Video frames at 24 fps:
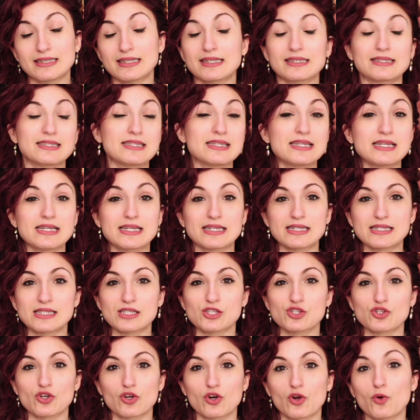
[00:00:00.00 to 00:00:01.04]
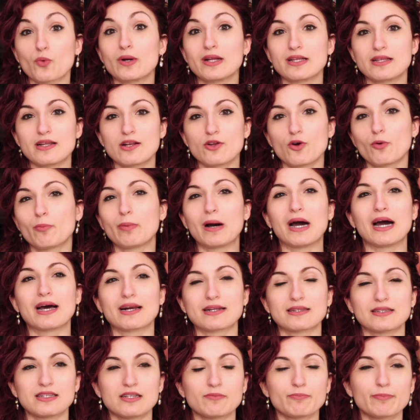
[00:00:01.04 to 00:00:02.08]
della, Dickinson, quelle di
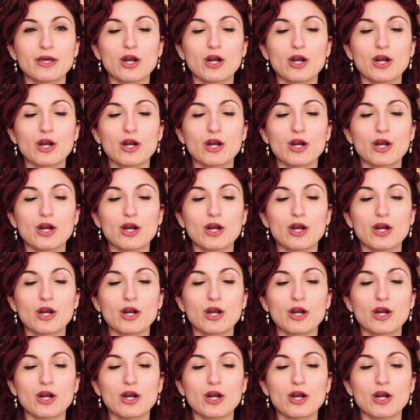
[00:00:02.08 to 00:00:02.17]
Leopardi,